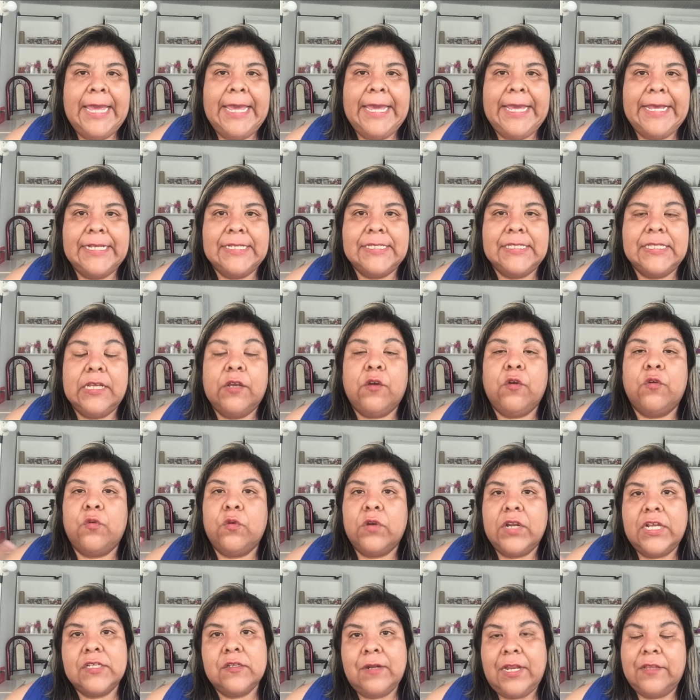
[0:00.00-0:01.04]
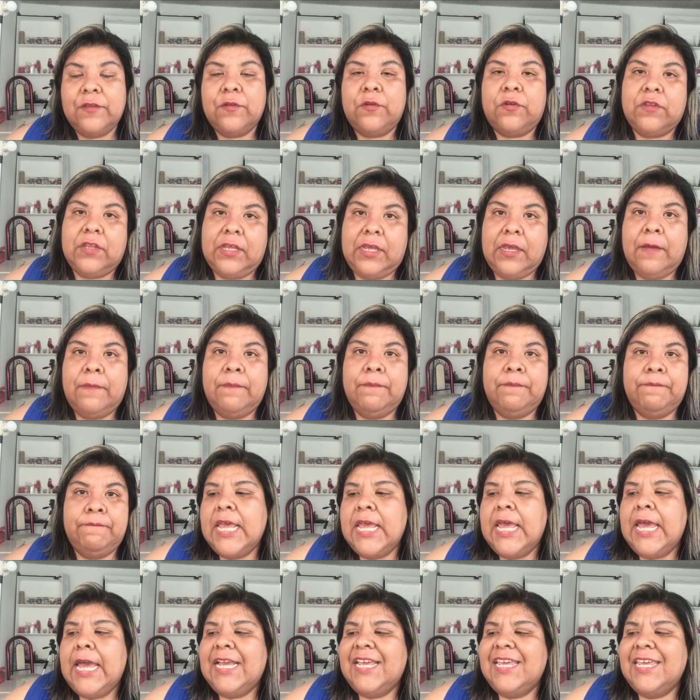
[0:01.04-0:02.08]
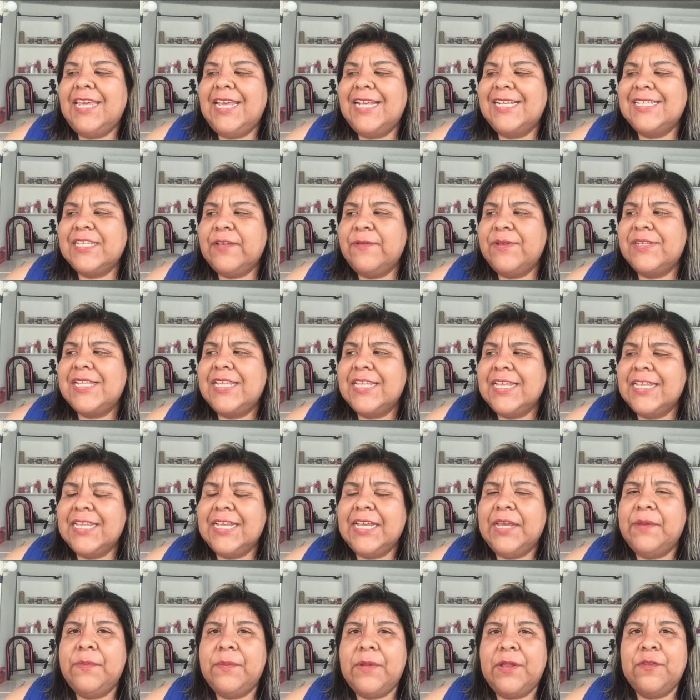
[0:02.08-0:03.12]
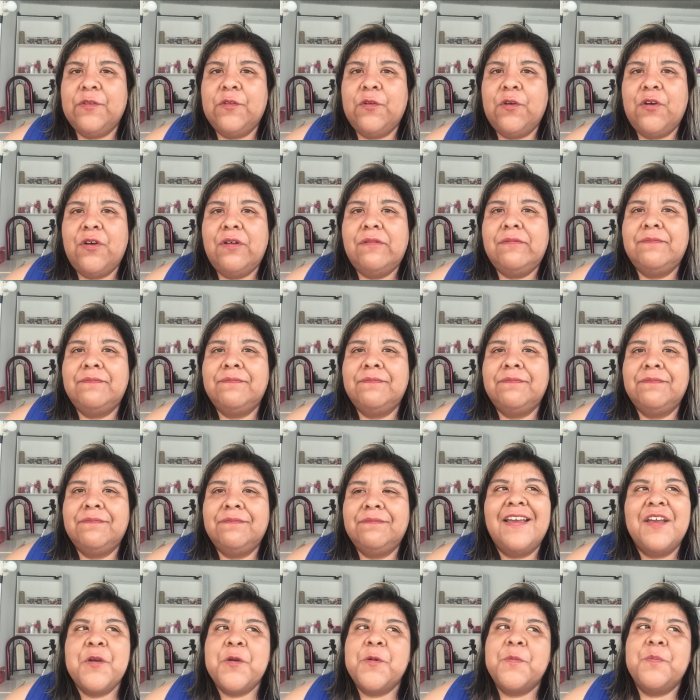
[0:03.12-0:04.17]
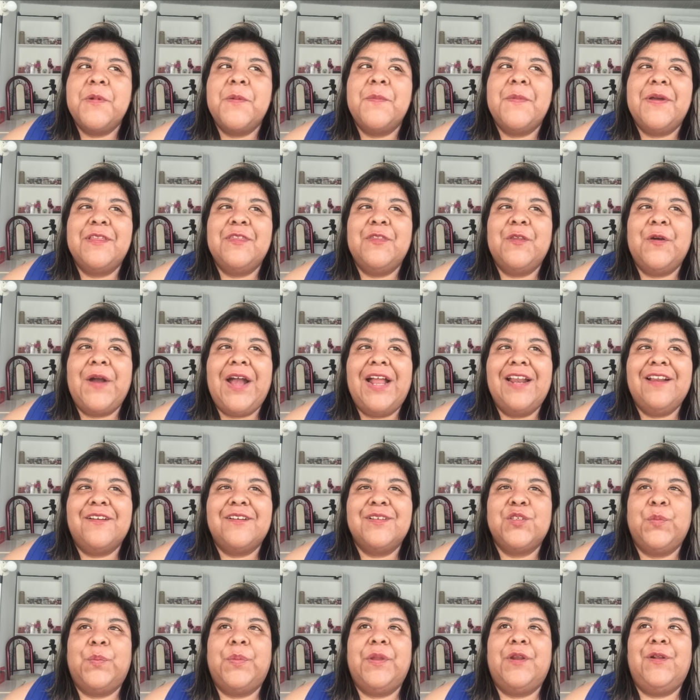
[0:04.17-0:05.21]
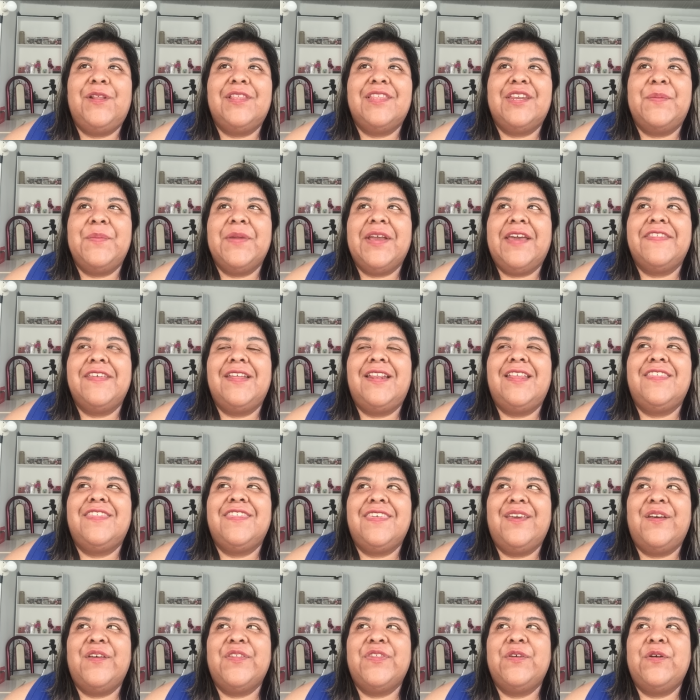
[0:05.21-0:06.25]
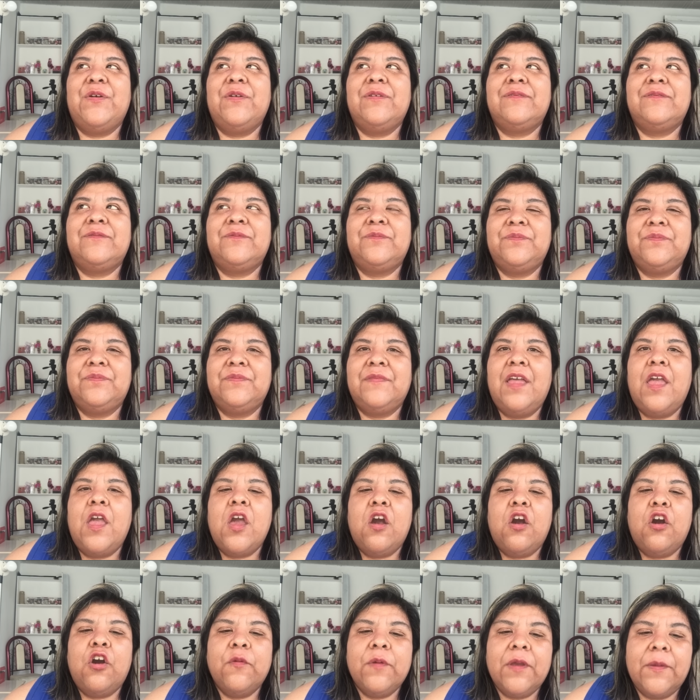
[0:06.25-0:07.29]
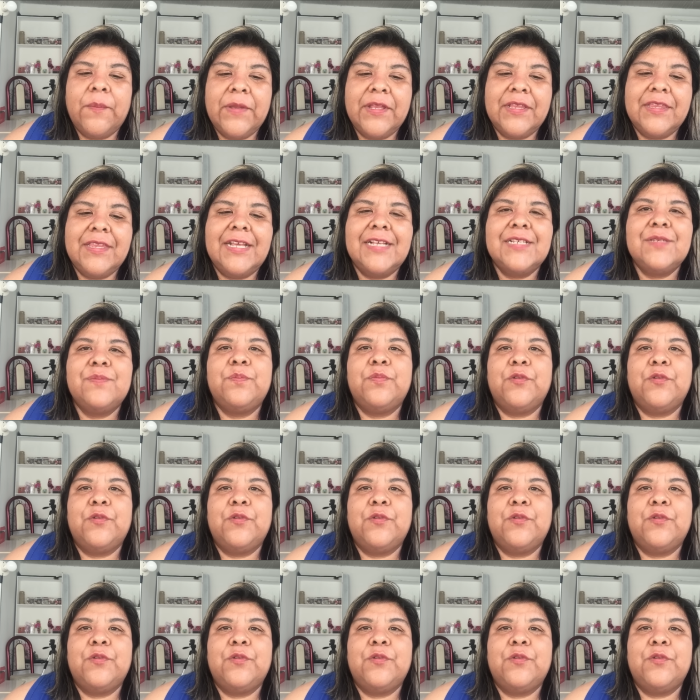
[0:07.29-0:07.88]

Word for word: este, con una sola tortilla. Y esta vez la dita que me mandó, me mandó algo súper ultra mega delicioso. Obviamente es